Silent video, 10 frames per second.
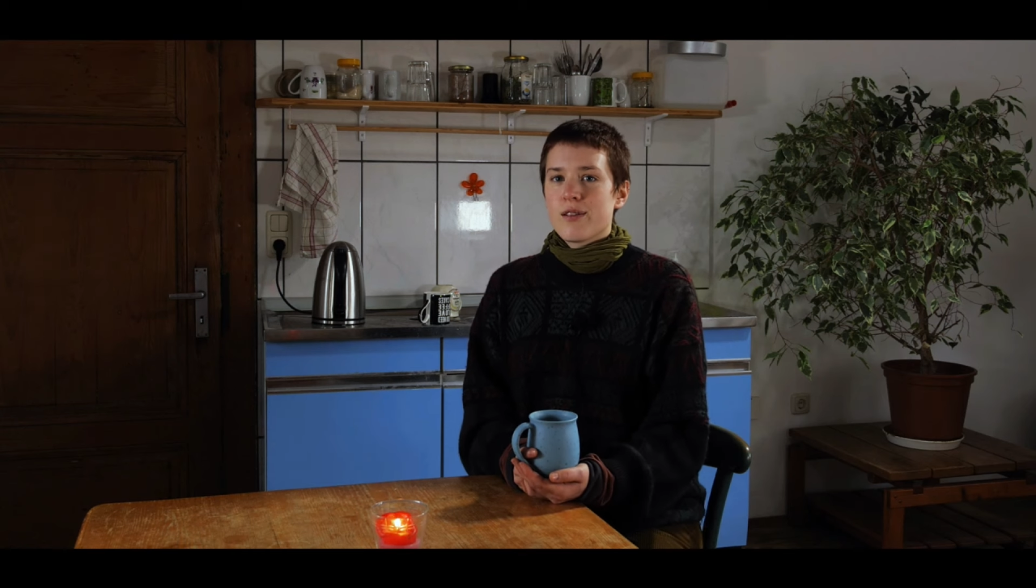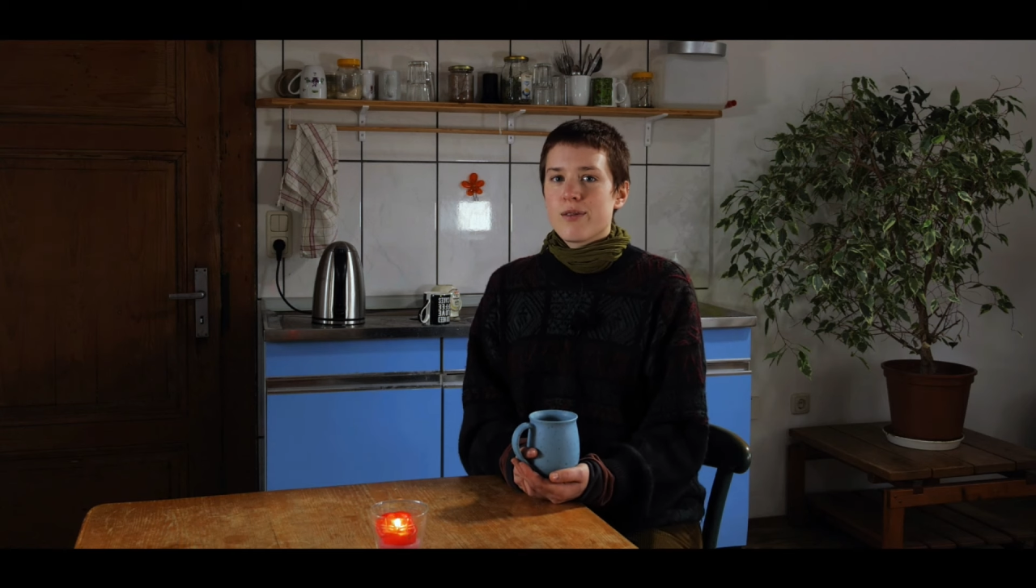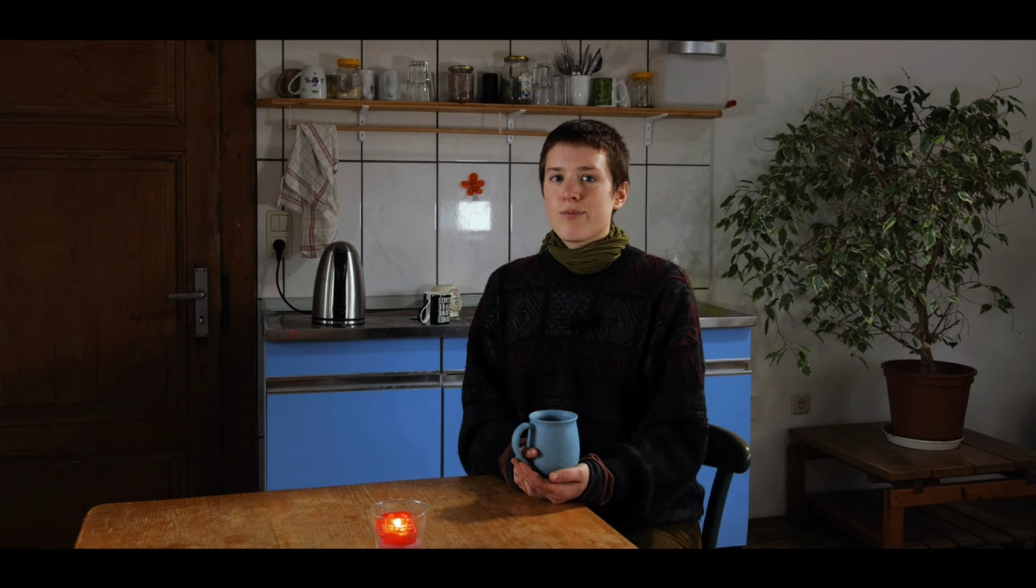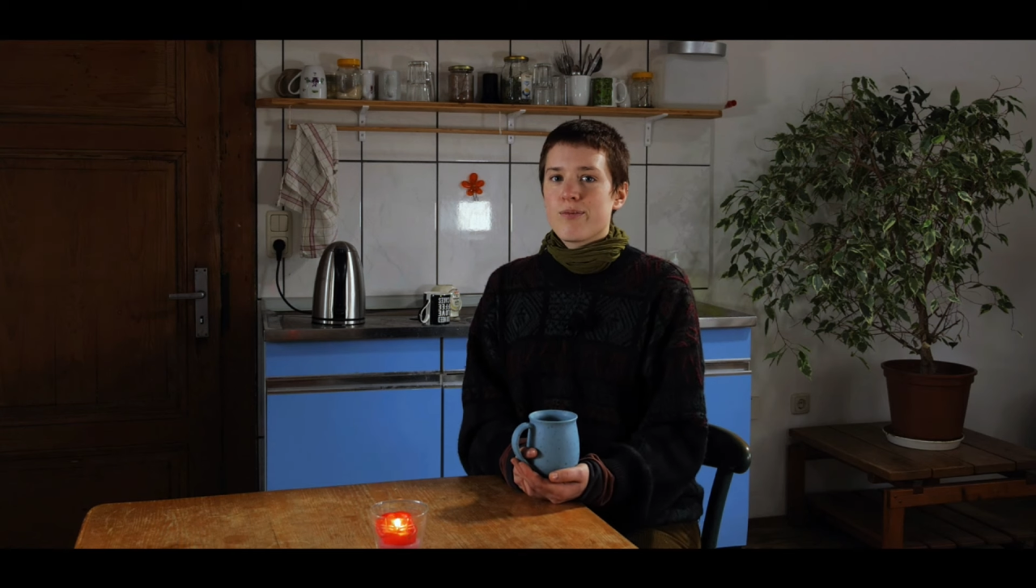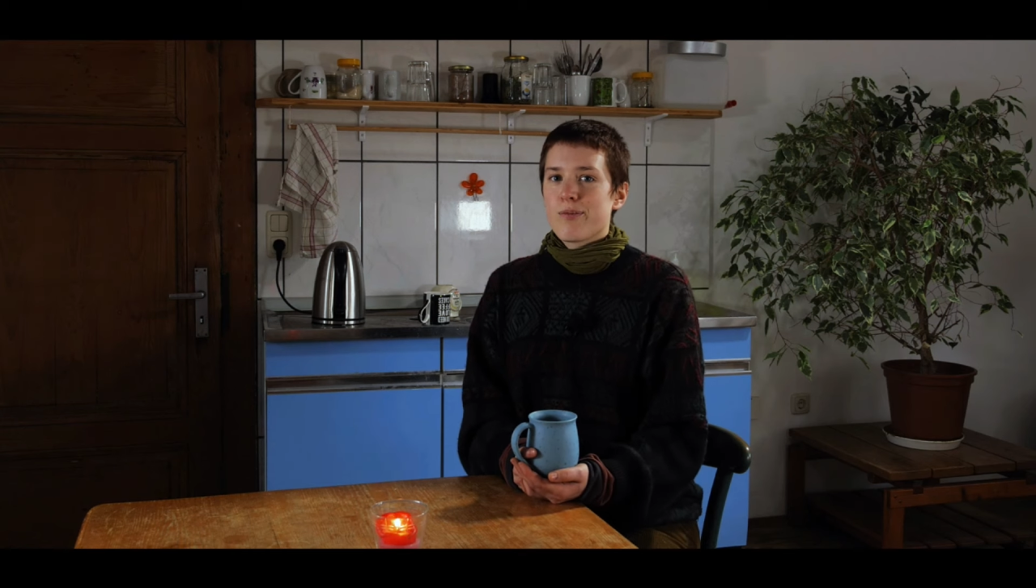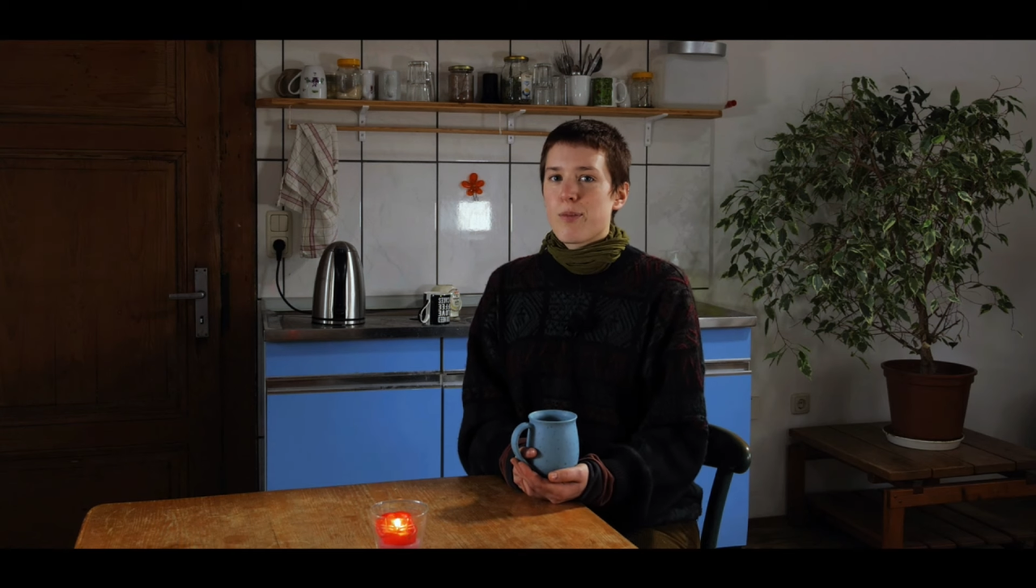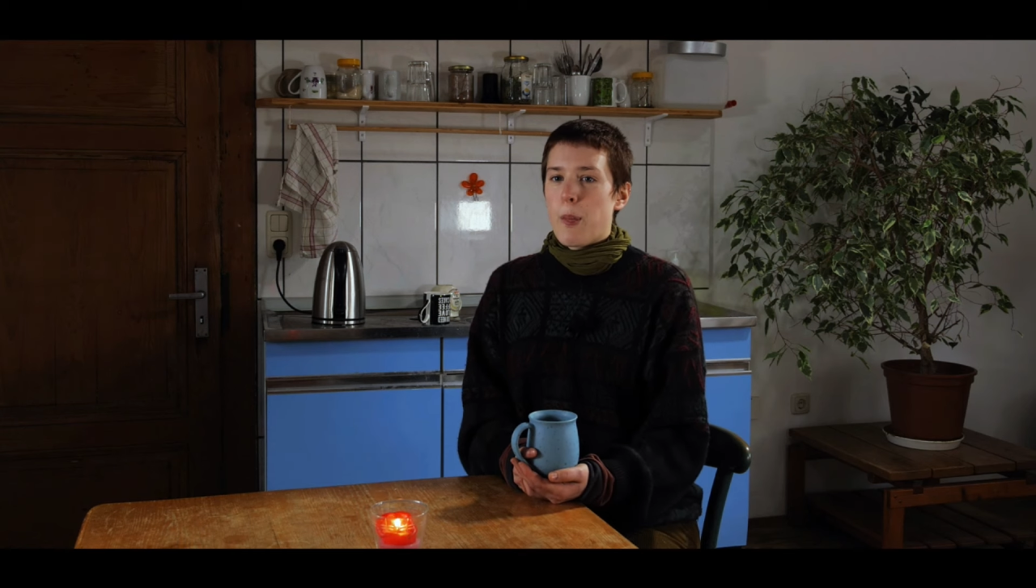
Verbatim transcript: Hm.